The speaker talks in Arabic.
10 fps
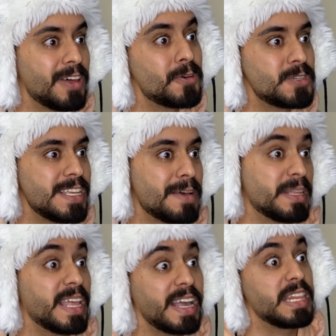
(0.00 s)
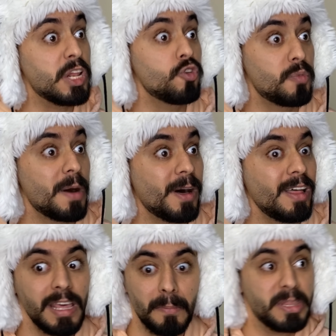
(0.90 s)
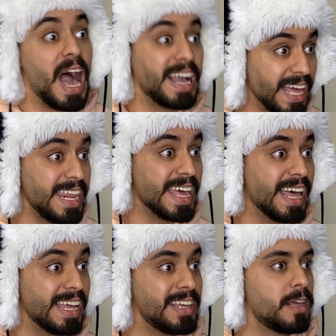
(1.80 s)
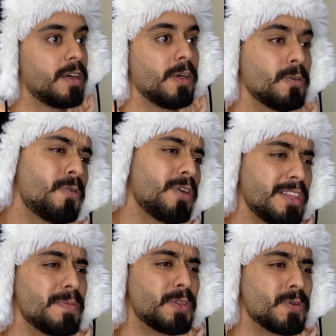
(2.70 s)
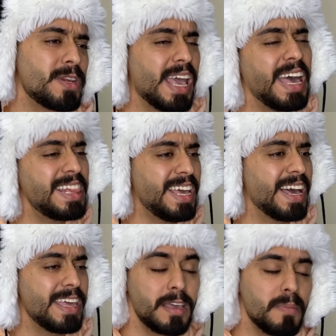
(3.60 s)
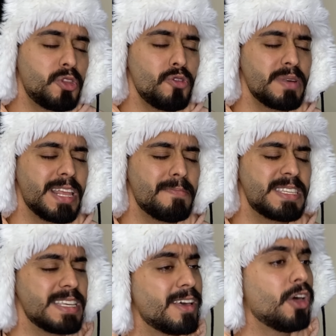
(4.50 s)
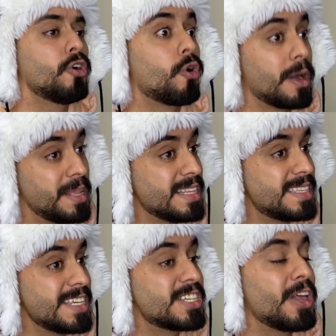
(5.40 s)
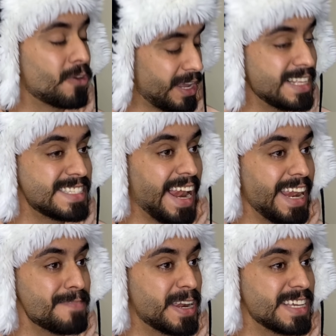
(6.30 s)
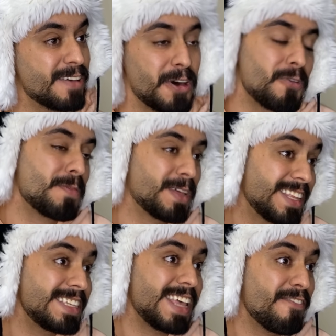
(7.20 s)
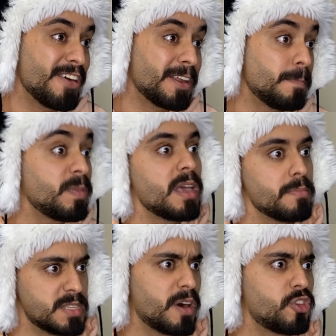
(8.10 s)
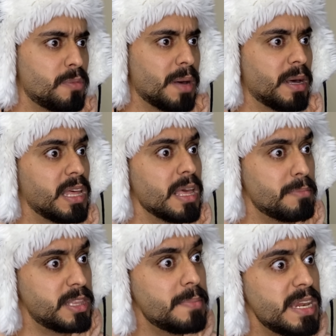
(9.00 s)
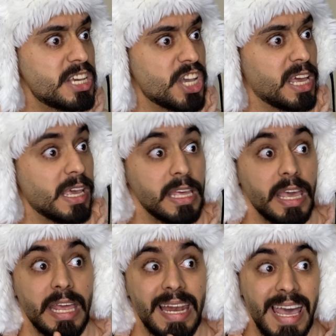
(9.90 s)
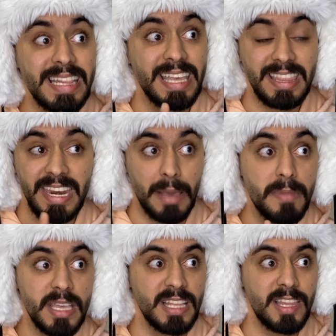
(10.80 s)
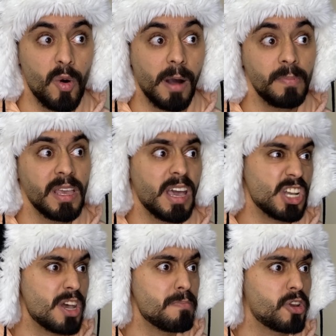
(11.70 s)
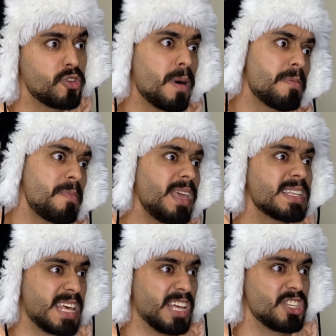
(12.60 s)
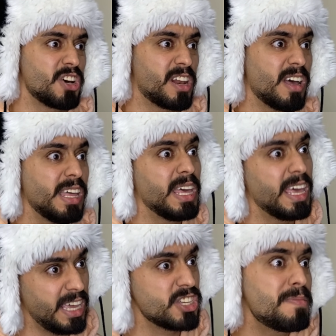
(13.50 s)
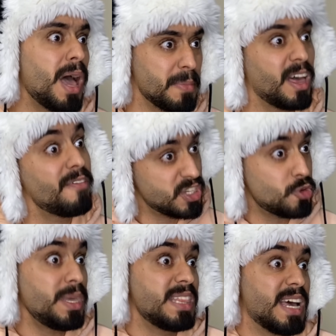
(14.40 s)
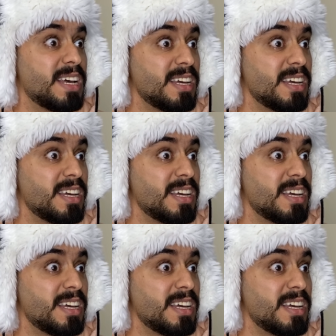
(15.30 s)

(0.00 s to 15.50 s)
الروسيه بتتاكد انه بابا بضحك عليها هون انت بتكوني اخذتي حقك بدون ما تلمسيه وكمان تنسيش انه راح ينزل عليه منع سفر ويبطل يسافر بس برضه ماما بدي منك شغله لا تكتري كميه الدواء عشان برضه بابا ما ينزل على تجاره احنا جماعه بنخاف على سمعتنا